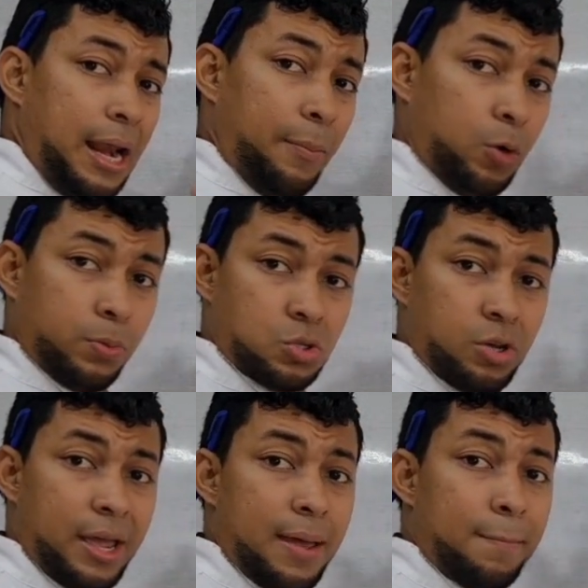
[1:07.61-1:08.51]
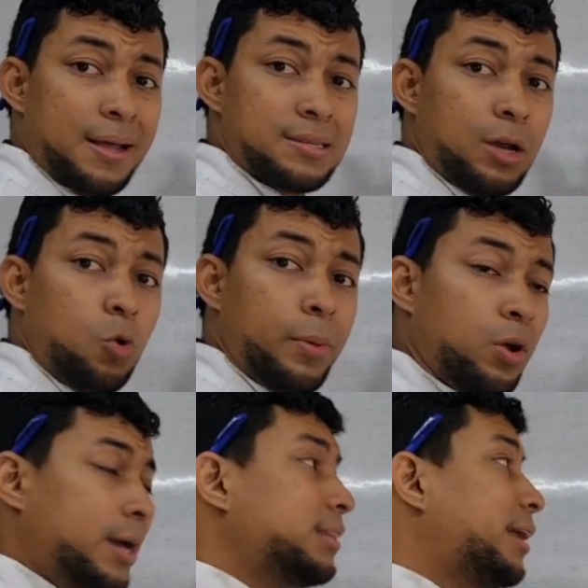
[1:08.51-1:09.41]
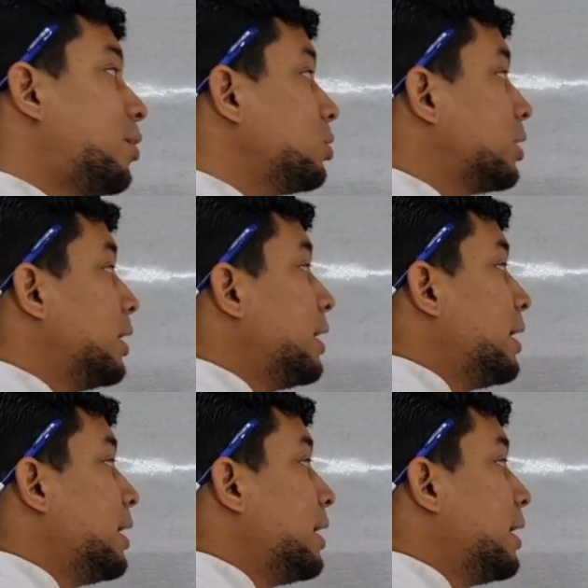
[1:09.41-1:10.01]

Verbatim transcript: que la proporción es en base a números enteros,